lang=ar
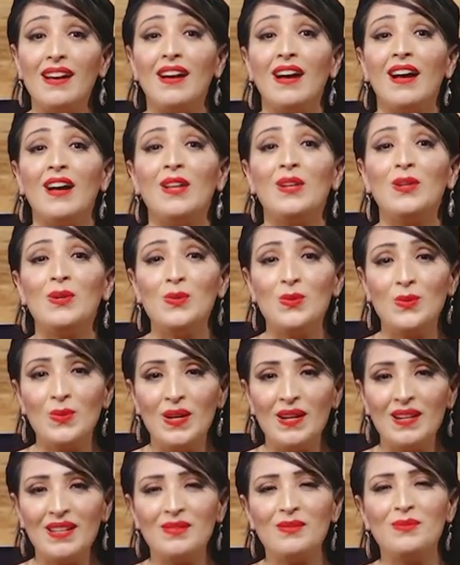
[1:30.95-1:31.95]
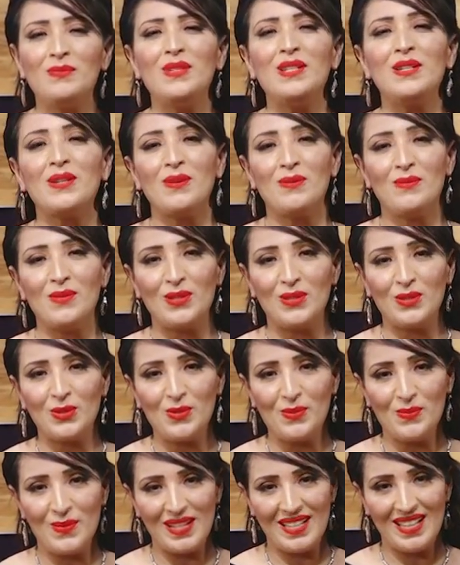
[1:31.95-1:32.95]
حلوة بكم
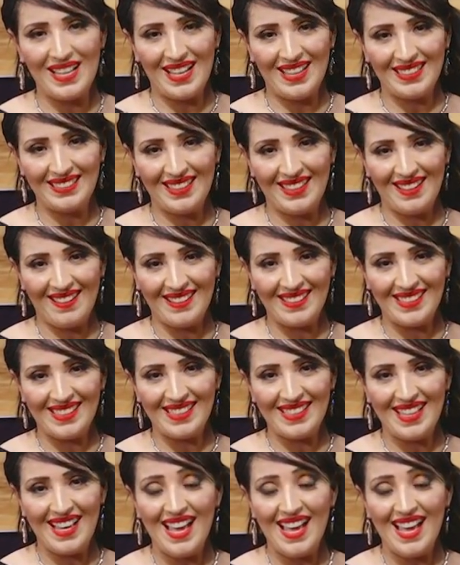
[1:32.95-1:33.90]
انتوما يا العذرات